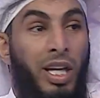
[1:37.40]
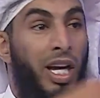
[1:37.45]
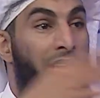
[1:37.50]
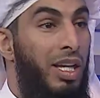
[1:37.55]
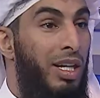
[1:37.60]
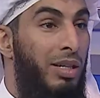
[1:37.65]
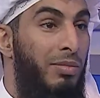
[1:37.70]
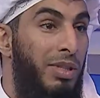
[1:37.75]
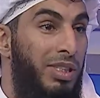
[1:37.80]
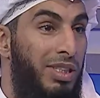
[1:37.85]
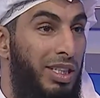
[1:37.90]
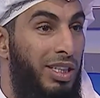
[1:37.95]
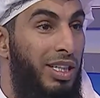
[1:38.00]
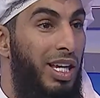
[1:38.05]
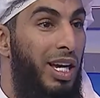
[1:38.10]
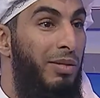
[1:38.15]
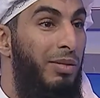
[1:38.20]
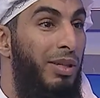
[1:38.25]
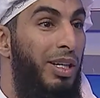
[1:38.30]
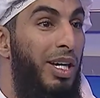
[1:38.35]
يتغير المشهد
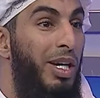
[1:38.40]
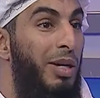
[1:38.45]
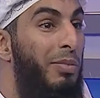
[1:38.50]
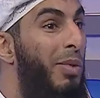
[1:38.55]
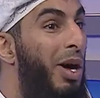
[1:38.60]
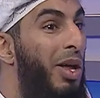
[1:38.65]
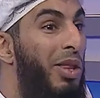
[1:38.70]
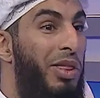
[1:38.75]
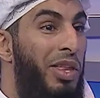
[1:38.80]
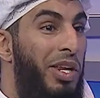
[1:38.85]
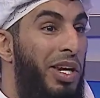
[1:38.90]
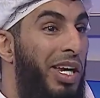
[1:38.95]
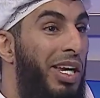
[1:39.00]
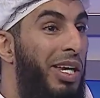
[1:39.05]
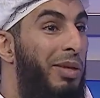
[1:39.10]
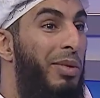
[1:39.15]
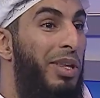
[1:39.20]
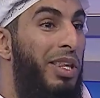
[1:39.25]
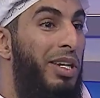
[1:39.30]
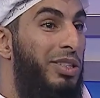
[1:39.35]
كامل
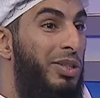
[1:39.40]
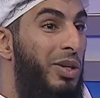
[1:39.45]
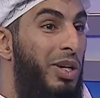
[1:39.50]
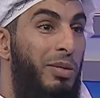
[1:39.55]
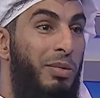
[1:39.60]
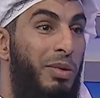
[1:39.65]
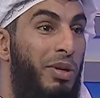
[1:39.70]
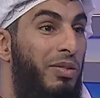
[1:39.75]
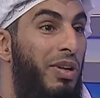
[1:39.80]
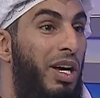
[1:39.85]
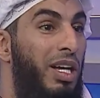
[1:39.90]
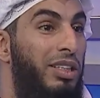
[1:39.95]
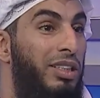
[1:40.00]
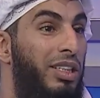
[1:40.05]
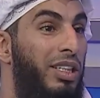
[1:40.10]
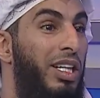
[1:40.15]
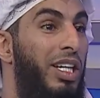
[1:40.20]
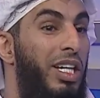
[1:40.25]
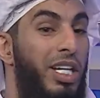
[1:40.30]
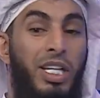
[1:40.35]
محضرين مثلا سوينا بروفات
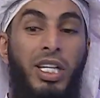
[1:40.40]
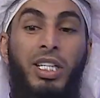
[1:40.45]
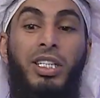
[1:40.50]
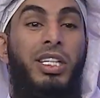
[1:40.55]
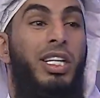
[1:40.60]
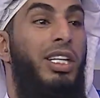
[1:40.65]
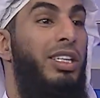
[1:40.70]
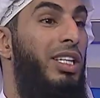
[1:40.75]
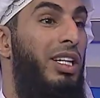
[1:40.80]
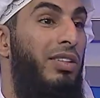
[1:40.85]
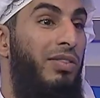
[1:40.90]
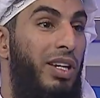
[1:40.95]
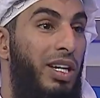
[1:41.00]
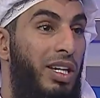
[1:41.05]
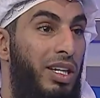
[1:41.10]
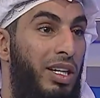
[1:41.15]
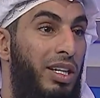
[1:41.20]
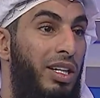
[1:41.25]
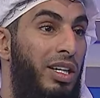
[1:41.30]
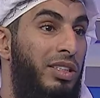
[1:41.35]
نجي يختلف
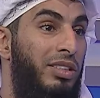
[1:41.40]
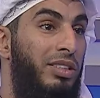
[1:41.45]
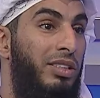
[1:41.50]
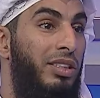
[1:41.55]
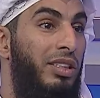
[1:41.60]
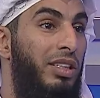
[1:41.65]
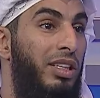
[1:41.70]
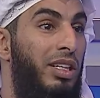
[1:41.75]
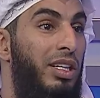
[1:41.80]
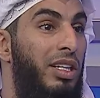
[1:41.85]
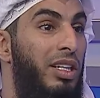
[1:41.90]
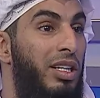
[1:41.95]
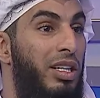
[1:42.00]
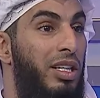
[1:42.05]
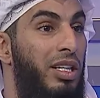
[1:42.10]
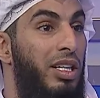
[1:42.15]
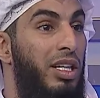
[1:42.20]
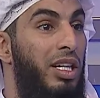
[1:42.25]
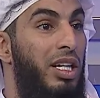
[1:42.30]
علينا النص ليش وش